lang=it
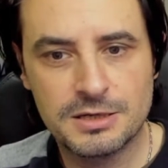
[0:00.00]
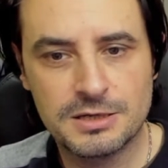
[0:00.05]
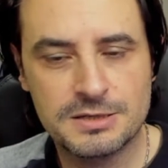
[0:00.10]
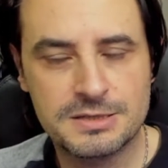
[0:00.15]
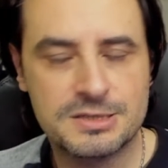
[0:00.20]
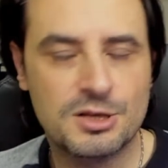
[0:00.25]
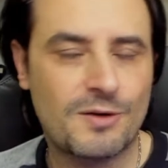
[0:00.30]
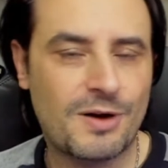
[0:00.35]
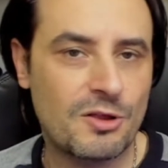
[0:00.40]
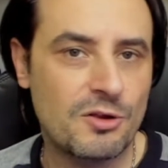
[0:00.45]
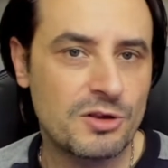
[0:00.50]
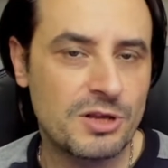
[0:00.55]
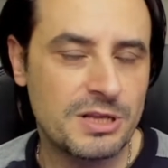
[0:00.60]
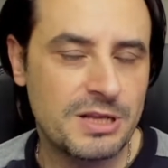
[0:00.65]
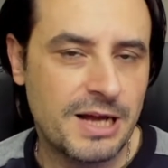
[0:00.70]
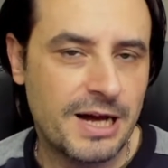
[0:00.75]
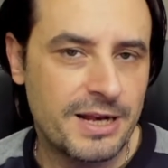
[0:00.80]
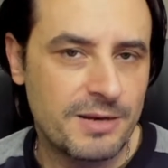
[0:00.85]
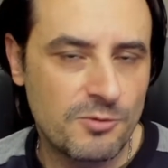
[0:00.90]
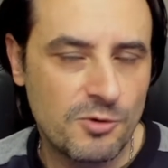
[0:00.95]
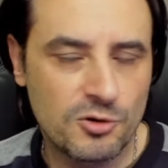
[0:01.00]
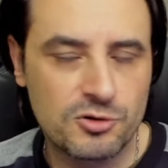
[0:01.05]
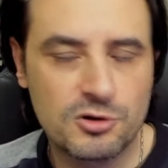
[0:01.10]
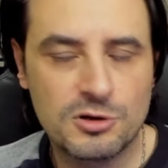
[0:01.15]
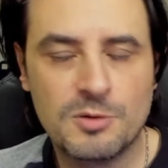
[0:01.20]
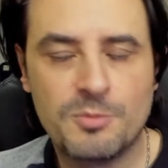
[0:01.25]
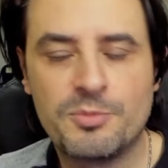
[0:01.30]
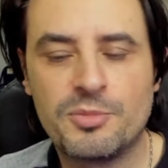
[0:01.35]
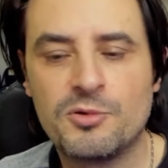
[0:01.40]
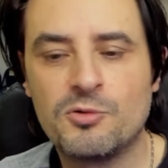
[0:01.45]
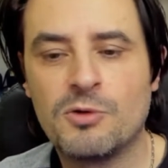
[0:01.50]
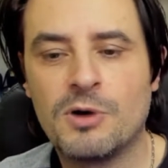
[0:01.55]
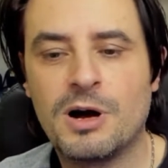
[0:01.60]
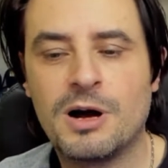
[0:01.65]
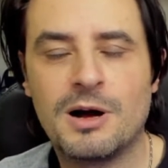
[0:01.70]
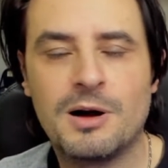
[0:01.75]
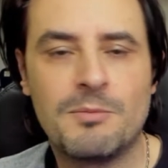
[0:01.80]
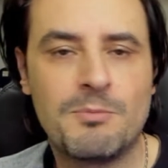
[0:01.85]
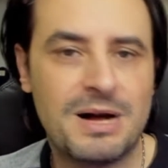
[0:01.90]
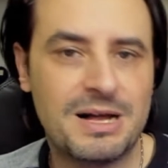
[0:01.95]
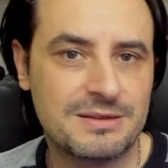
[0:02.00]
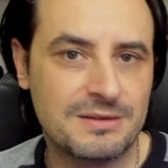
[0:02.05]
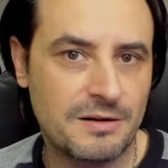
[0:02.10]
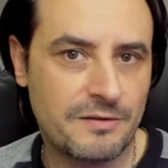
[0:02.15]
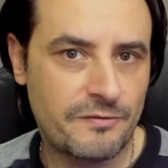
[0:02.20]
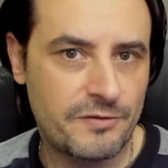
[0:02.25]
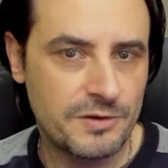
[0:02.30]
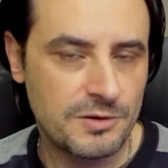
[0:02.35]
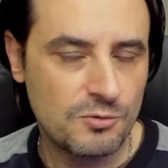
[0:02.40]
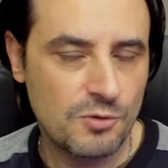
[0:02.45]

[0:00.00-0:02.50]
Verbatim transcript: si dovranno dedicare molto di più a Battlefield